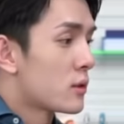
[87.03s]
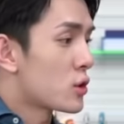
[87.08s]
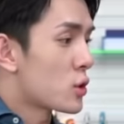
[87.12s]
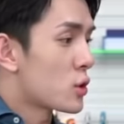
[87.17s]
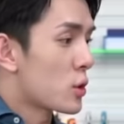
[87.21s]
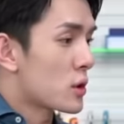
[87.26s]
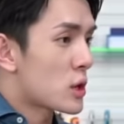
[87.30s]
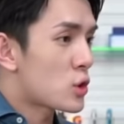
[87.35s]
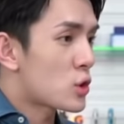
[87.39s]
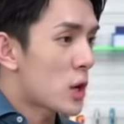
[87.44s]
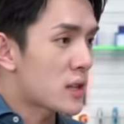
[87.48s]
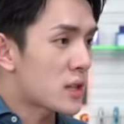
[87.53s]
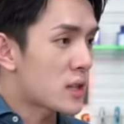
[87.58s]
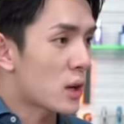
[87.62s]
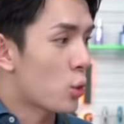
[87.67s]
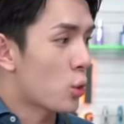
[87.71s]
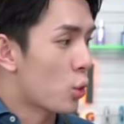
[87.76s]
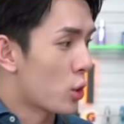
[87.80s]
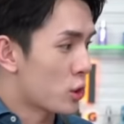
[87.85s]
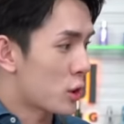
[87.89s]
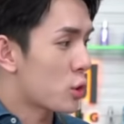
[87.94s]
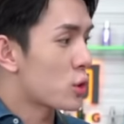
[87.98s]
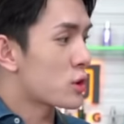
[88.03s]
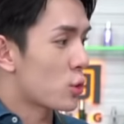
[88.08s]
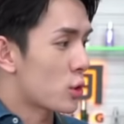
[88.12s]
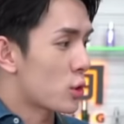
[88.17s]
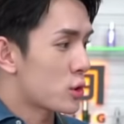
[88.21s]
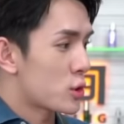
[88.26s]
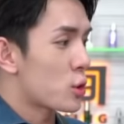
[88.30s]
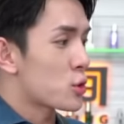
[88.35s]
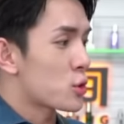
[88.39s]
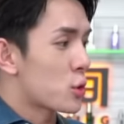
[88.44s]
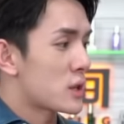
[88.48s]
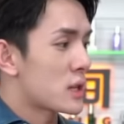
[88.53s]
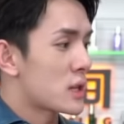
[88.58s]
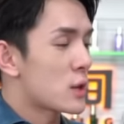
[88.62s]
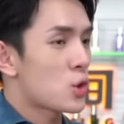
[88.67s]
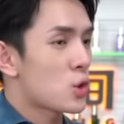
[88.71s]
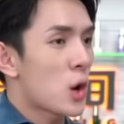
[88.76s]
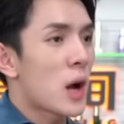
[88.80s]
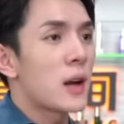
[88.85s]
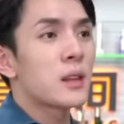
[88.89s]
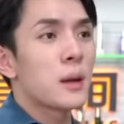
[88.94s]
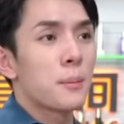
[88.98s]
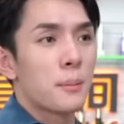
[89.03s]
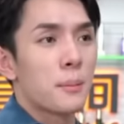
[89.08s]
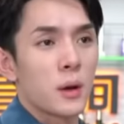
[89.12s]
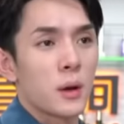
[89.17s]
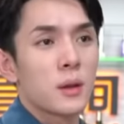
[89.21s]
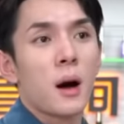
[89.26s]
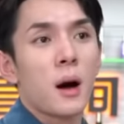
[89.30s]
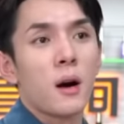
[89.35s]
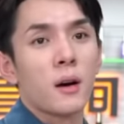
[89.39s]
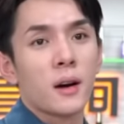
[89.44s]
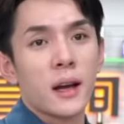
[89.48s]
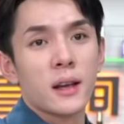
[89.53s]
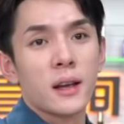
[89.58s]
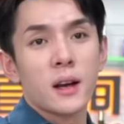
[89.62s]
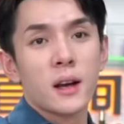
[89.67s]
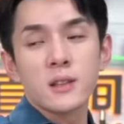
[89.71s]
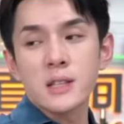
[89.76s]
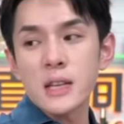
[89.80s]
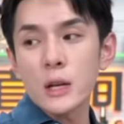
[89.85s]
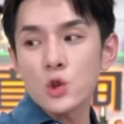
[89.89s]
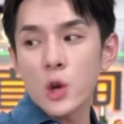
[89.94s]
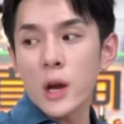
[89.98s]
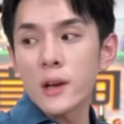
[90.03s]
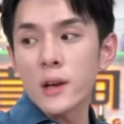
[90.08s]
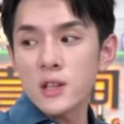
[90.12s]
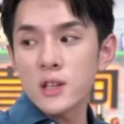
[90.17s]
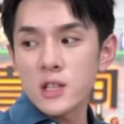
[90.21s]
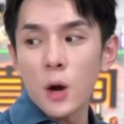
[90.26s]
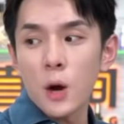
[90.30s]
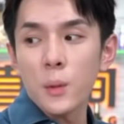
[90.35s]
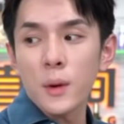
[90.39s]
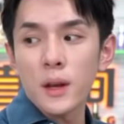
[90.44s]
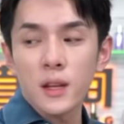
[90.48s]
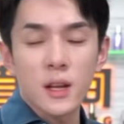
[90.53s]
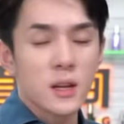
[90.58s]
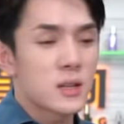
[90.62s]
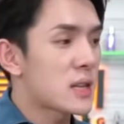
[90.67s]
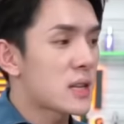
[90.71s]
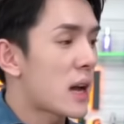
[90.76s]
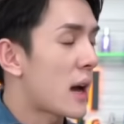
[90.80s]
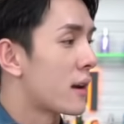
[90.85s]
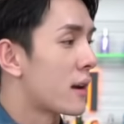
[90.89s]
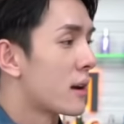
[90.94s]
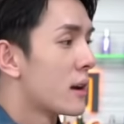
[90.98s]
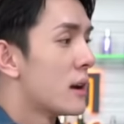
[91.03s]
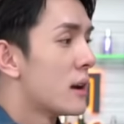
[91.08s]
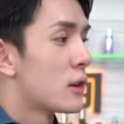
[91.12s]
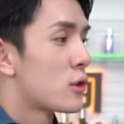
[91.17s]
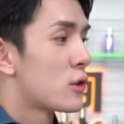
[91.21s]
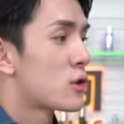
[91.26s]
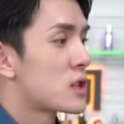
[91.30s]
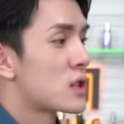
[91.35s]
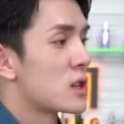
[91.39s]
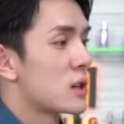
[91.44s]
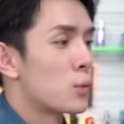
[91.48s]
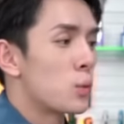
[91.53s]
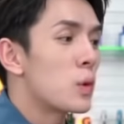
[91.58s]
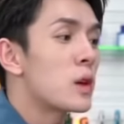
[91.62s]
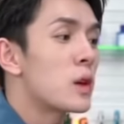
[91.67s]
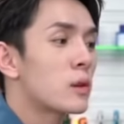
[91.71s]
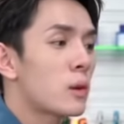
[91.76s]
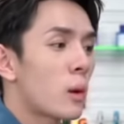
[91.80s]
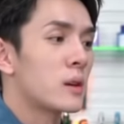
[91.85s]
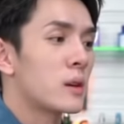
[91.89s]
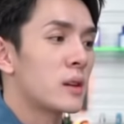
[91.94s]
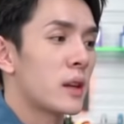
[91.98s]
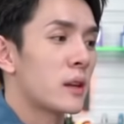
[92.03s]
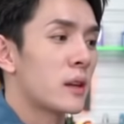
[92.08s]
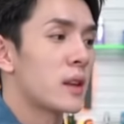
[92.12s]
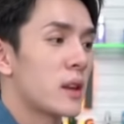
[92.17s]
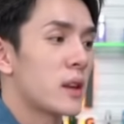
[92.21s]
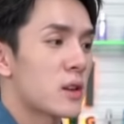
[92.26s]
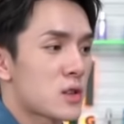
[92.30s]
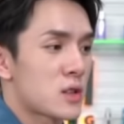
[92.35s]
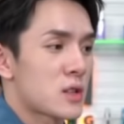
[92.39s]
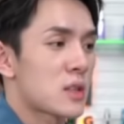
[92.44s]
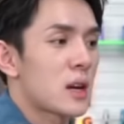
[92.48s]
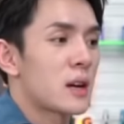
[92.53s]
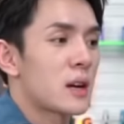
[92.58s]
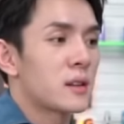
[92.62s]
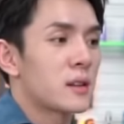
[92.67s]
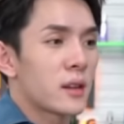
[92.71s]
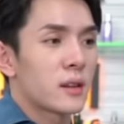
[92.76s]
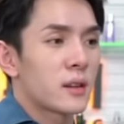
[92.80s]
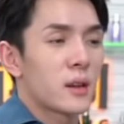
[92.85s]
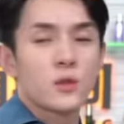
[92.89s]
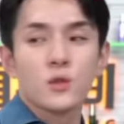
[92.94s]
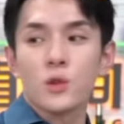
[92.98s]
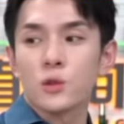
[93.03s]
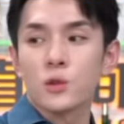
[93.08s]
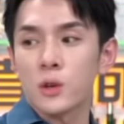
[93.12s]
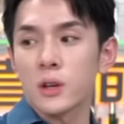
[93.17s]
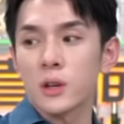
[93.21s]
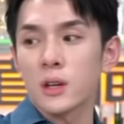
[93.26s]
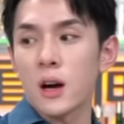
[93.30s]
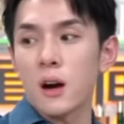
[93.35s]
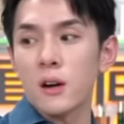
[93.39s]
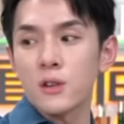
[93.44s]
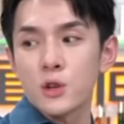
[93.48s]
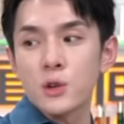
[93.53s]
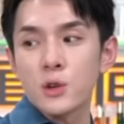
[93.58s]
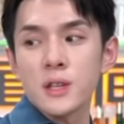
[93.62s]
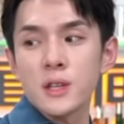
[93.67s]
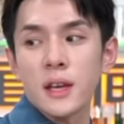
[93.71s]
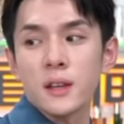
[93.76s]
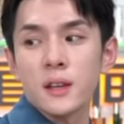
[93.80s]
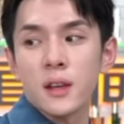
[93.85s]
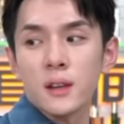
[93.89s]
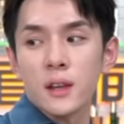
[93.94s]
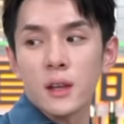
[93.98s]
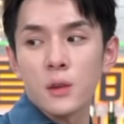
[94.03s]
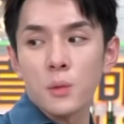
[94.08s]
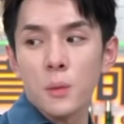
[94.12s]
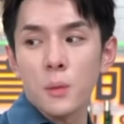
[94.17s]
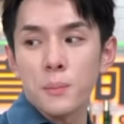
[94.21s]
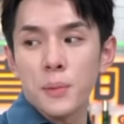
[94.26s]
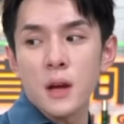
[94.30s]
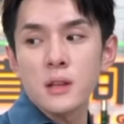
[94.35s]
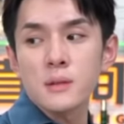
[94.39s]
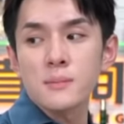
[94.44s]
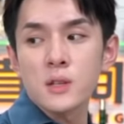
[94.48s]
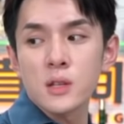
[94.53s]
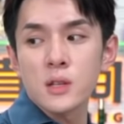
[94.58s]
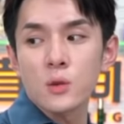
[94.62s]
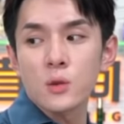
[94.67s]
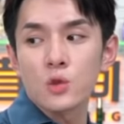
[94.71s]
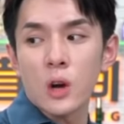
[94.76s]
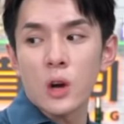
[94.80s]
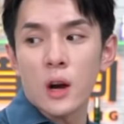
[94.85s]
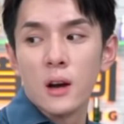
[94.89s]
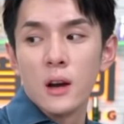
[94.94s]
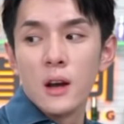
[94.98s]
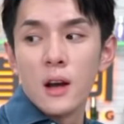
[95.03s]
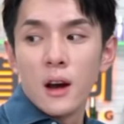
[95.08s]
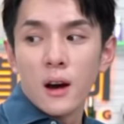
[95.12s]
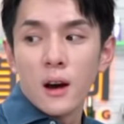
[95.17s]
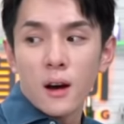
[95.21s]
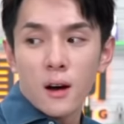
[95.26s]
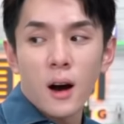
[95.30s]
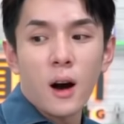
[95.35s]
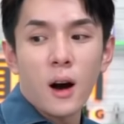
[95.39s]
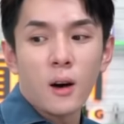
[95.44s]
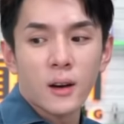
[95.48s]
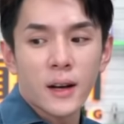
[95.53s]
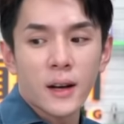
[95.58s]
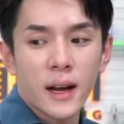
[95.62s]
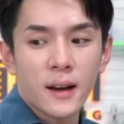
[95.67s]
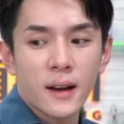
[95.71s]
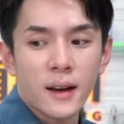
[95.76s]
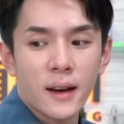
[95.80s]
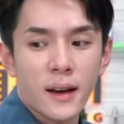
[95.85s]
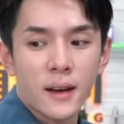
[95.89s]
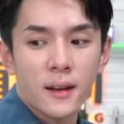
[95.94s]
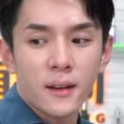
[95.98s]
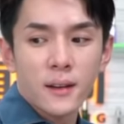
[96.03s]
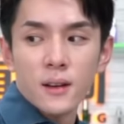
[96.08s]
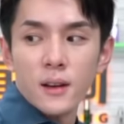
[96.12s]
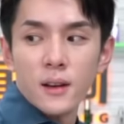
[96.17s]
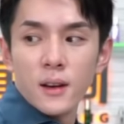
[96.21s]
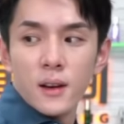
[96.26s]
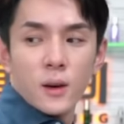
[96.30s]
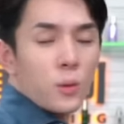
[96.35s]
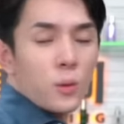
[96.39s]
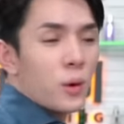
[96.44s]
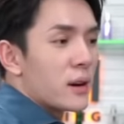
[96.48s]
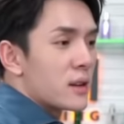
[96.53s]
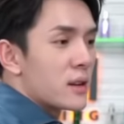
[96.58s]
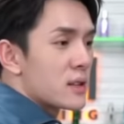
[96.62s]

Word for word: 就是我今天穿这个，我就我就我今天穿的没有那么好看，然后再穿的稍微的再就是运动一点点、时尚一点那种就更好，休闲一点点，因为不要这么正装，对，很好看哎，很好，